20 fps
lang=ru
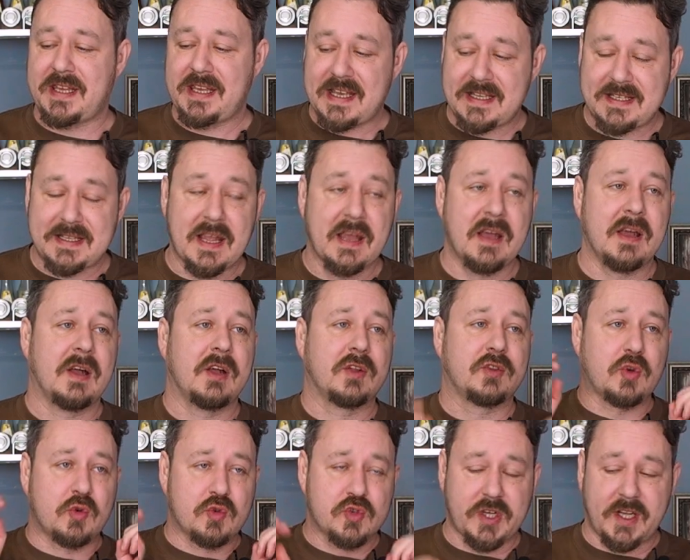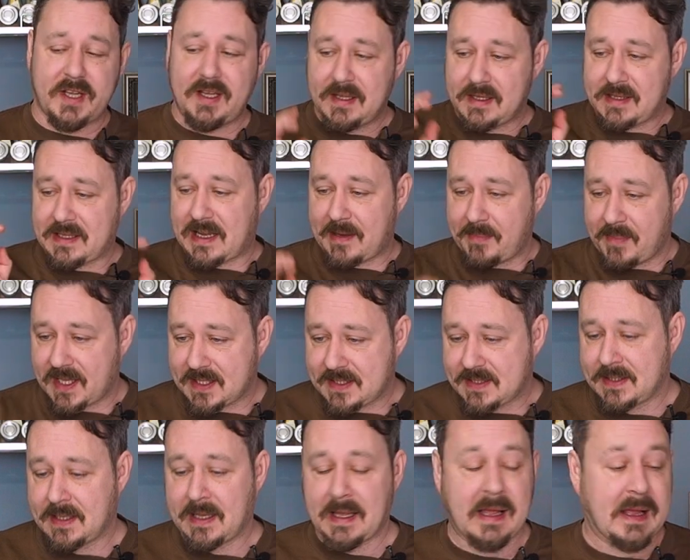есть, то уже нормец.
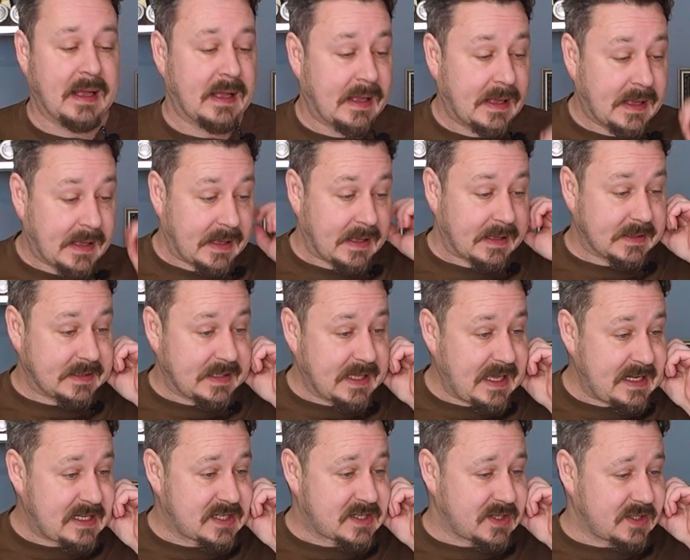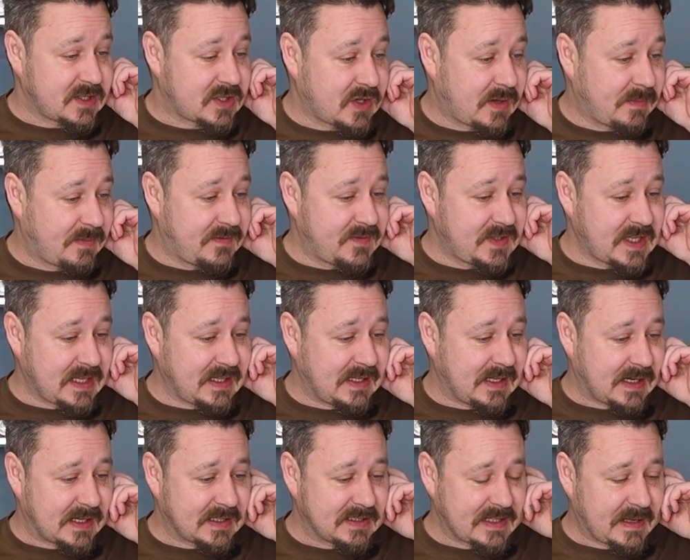Дальше, чтобы взять
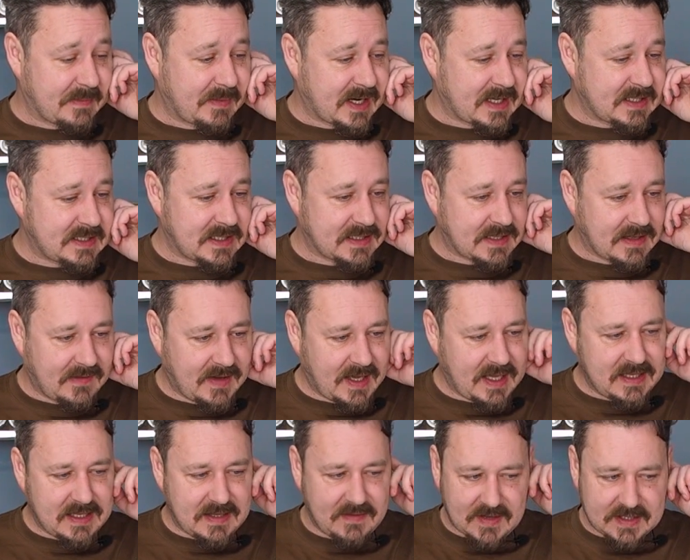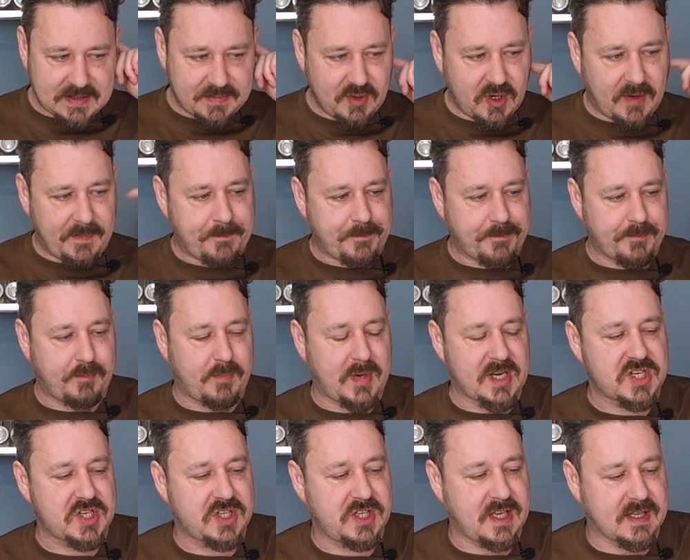для разнообразия, давайте возьмем
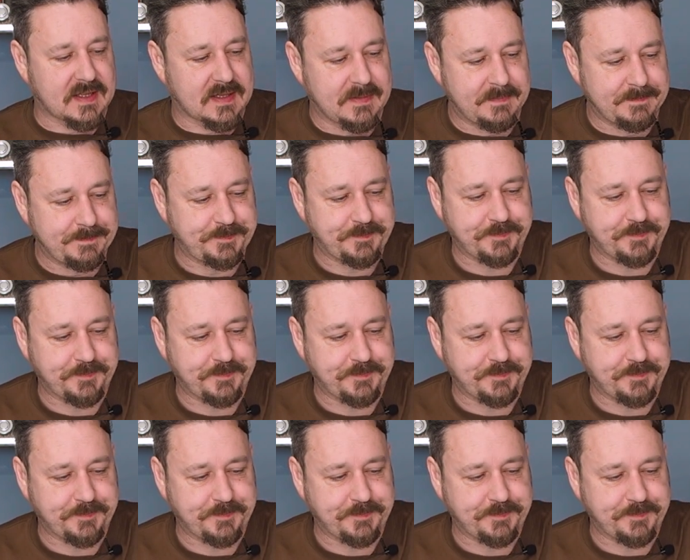паштет.